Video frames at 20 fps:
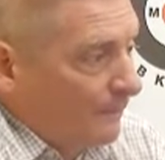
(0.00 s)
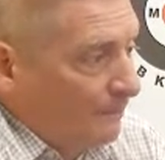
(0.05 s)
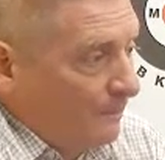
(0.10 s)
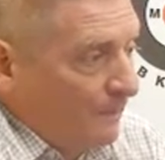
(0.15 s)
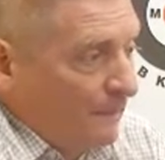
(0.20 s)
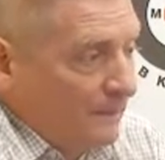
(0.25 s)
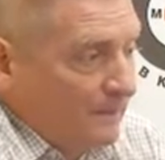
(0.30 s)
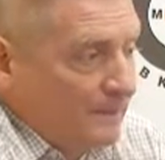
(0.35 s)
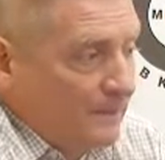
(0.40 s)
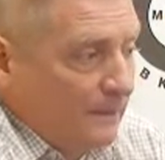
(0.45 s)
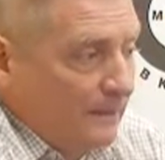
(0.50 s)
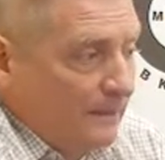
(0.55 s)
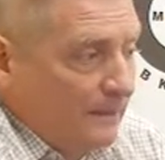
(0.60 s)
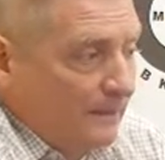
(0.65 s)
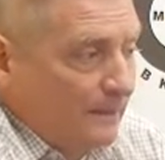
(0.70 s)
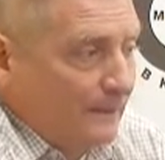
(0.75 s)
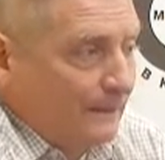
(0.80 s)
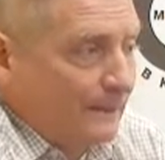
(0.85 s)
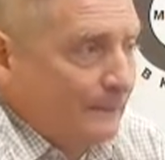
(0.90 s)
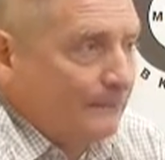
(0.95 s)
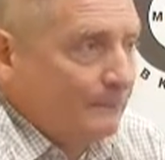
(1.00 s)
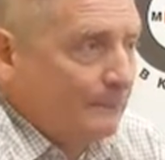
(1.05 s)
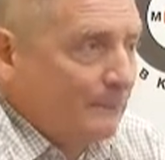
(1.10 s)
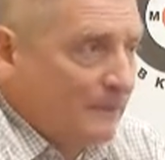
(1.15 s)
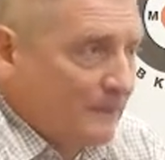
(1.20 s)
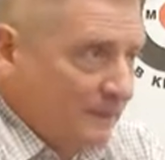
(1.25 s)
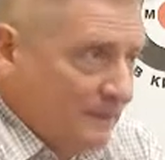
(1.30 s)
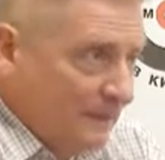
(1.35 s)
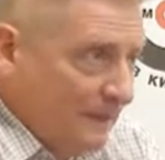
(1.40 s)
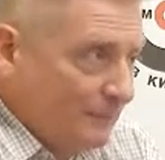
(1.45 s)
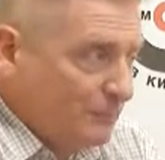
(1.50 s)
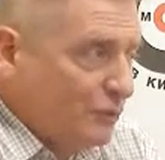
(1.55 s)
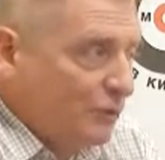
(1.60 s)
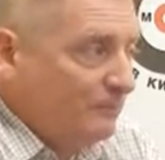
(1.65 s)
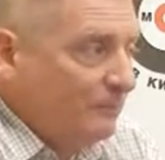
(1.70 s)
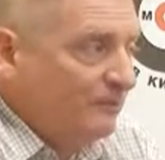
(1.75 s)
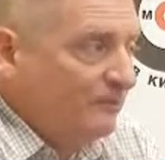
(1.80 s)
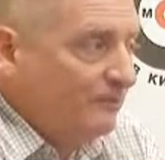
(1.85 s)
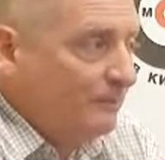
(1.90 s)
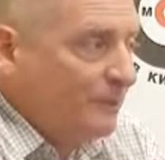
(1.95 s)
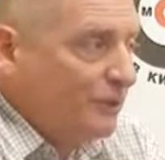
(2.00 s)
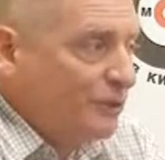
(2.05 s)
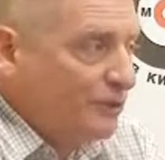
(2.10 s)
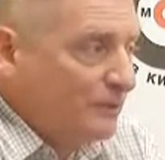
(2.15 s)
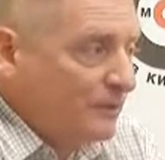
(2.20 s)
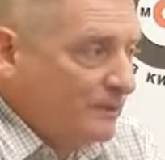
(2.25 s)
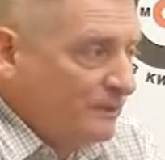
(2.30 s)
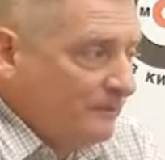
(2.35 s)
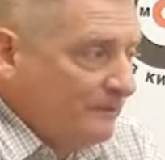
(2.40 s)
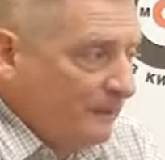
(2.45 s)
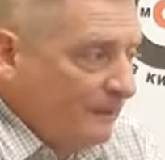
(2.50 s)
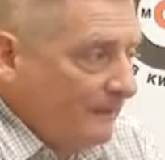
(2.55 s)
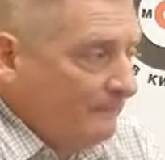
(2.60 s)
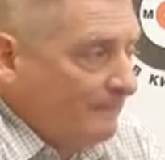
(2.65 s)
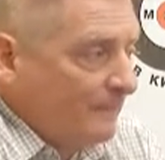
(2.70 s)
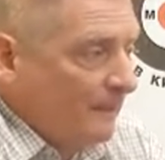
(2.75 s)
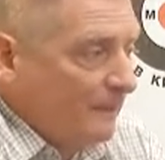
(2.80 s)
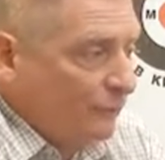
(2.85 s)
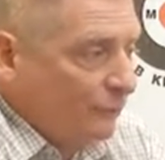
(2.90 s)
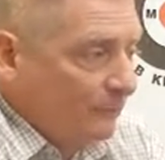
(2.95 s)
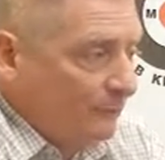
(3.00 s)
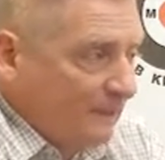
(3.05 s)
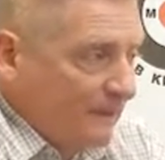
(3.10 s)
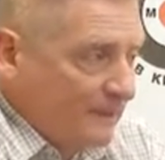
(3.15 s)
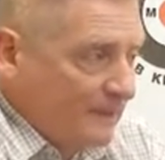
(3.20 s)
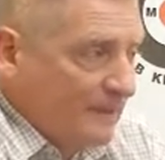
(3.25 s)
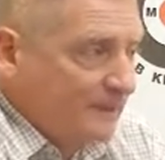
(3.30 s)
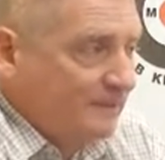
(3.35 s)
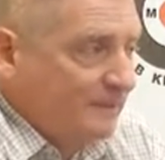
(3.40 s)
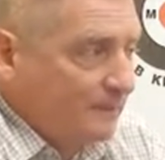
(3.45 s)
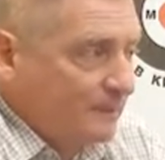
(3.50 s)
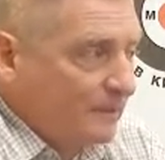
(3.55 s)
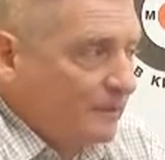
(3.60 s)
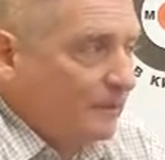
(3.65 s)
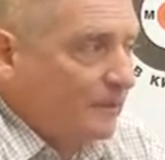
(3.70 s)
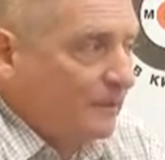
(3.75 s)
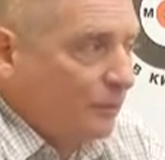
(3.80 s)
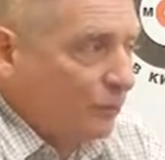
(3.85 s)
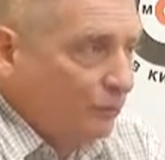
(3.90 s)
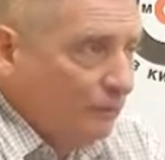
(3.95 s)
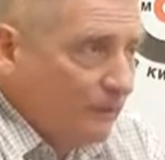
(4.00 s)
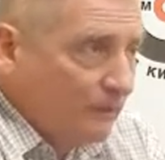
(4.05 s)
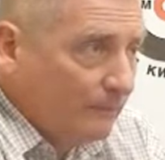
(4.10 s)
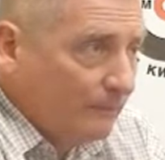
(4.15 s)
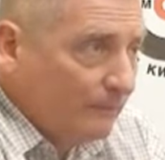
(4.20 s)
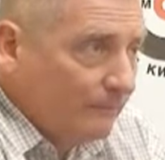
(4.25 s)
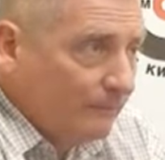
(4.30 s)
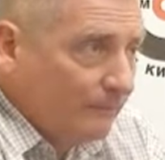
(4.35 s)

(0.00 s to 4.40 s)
Показать. Мы знаем, что мы в меньшинстве, но показать, во-первых, людям.